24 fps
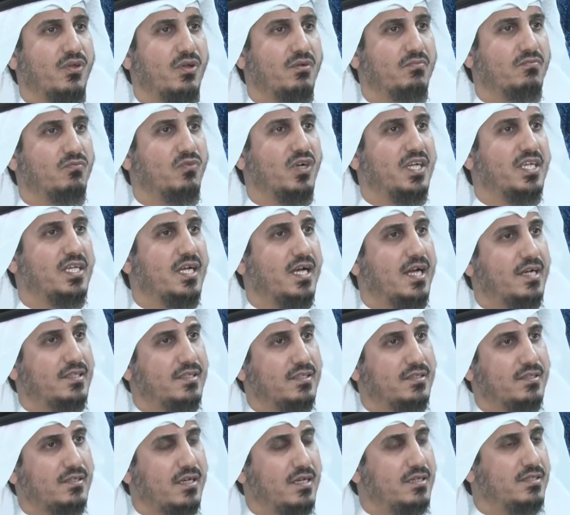الظلم
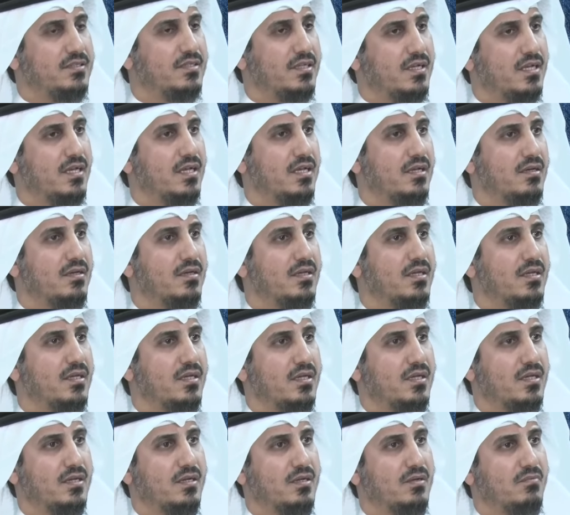وإعادة قيدنا
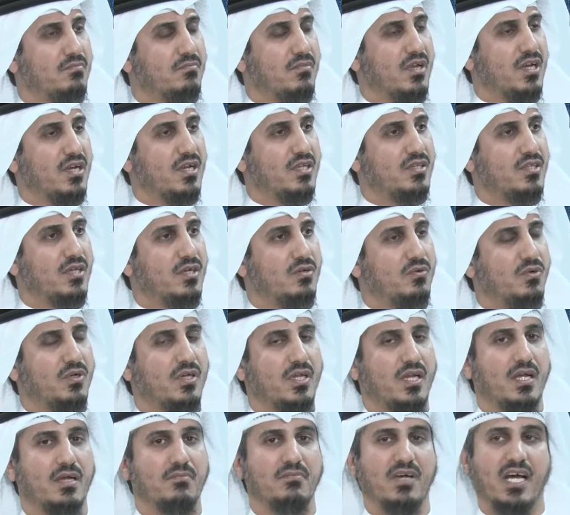مرة
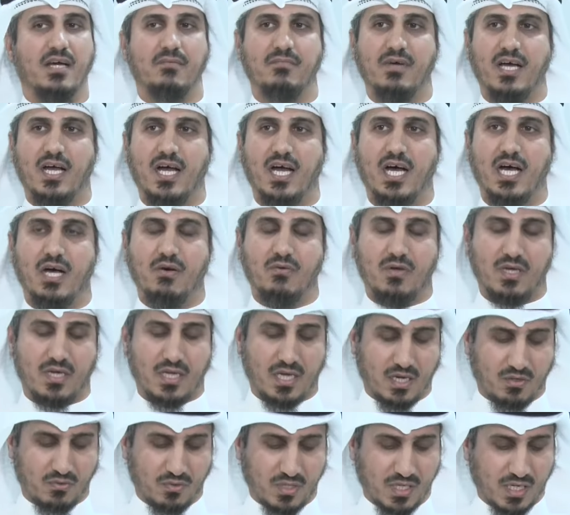أخرى مهما حاول
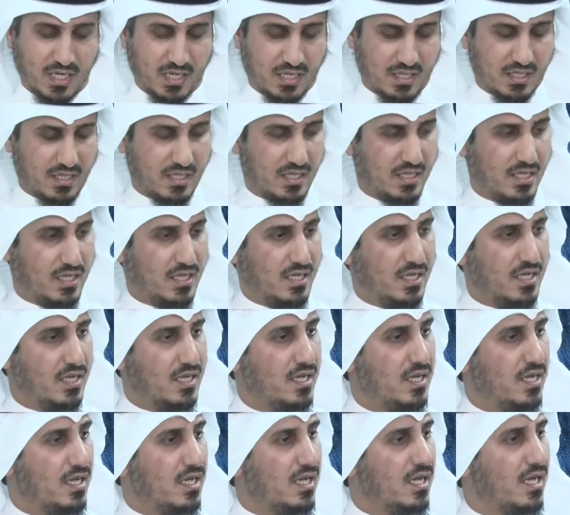هؤلاء
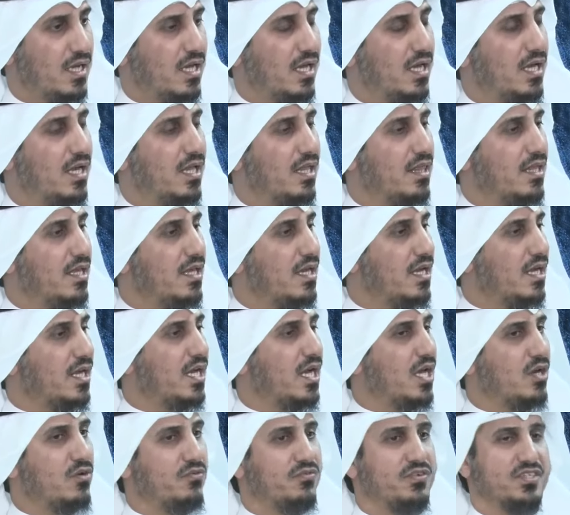الذين
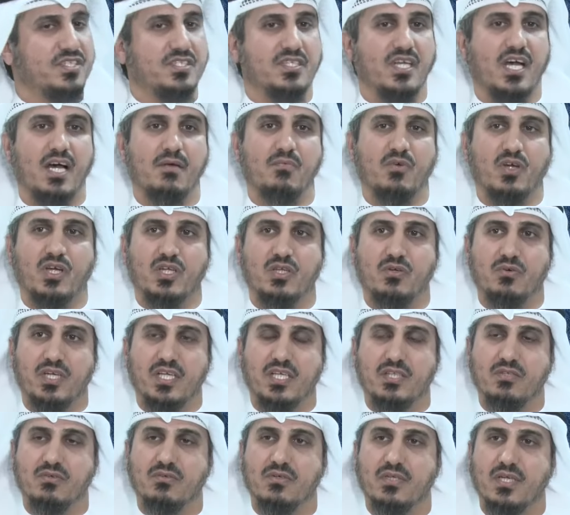كانوا في السابق
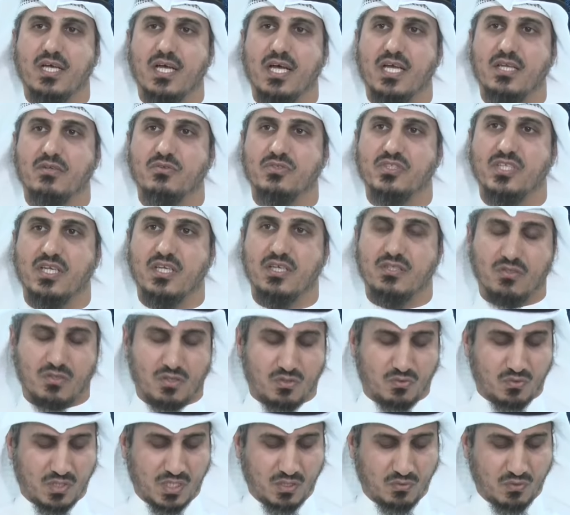يريدون أن
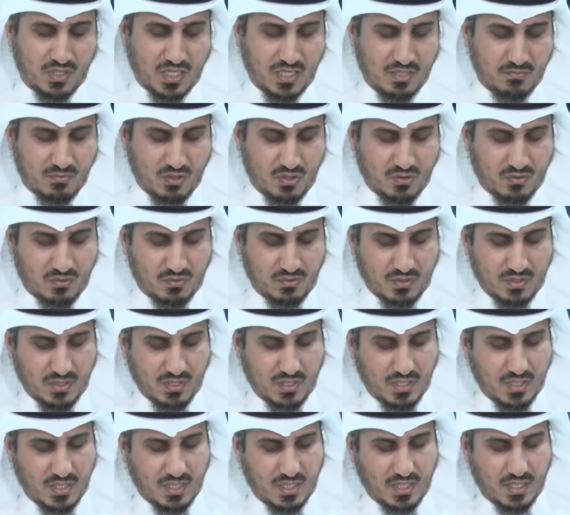يسيطروا ويهيمنوا
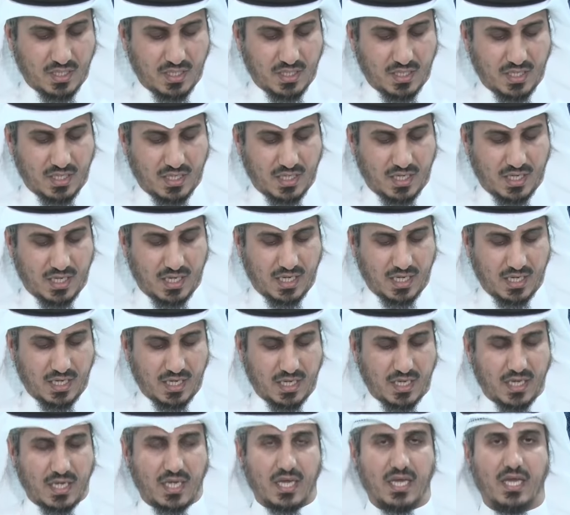
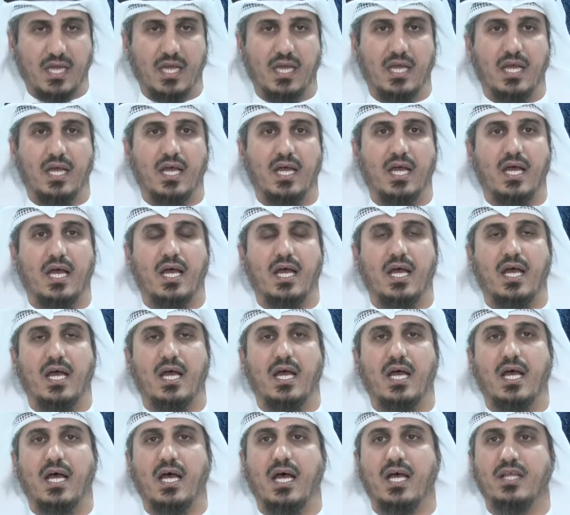على
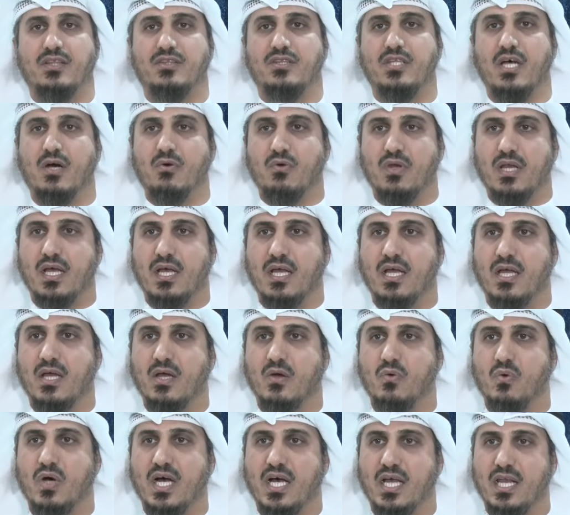الدولة
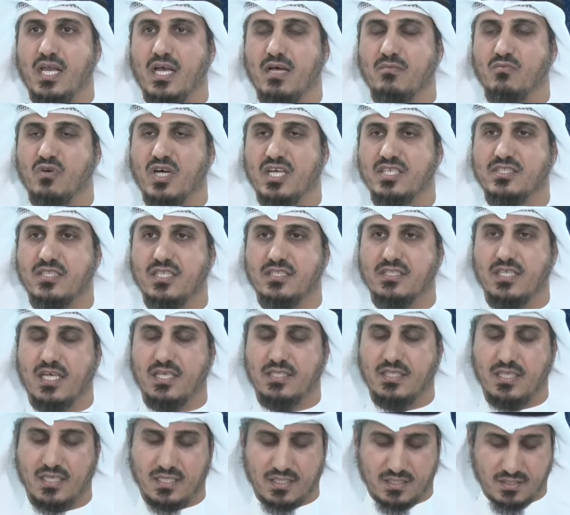وعلى
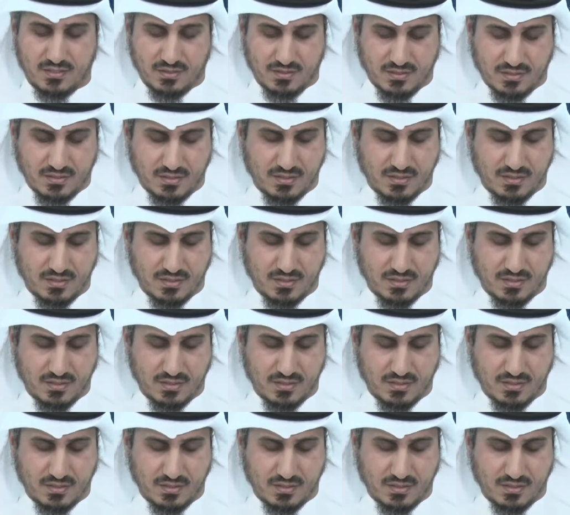مؤسساتها